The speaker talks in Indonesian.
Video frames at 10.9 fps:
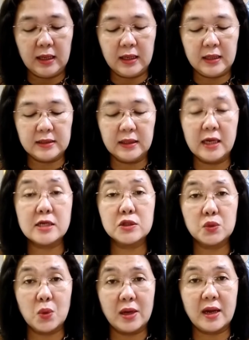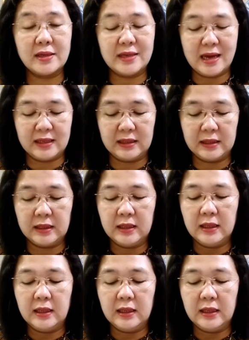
Allah dengan suara nyaring.